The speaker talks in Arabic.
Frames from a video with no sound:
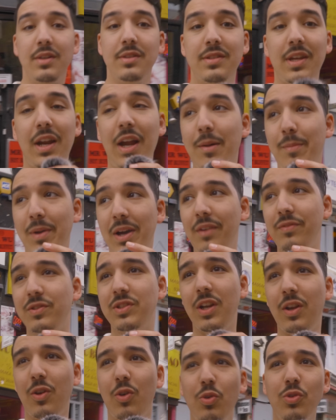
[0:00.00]
صراحه ما
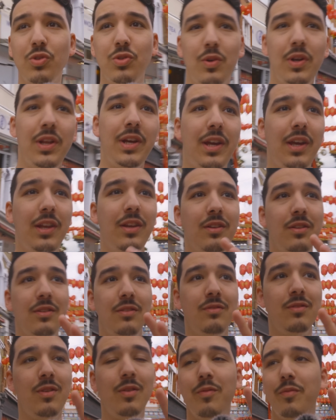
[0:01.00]
عرفتش الخوت ولكن
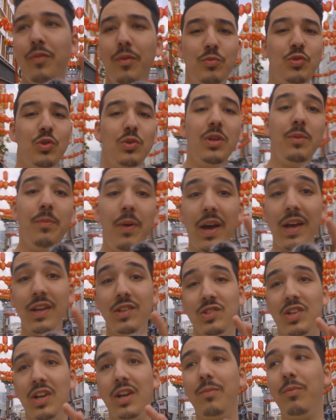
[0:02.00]
فهمتوني باغي
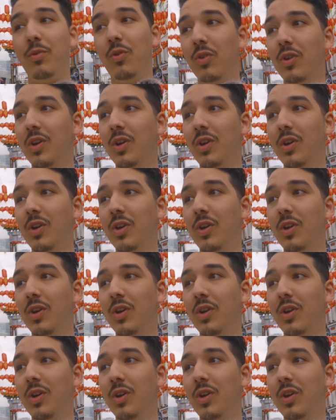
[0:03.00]
نجربو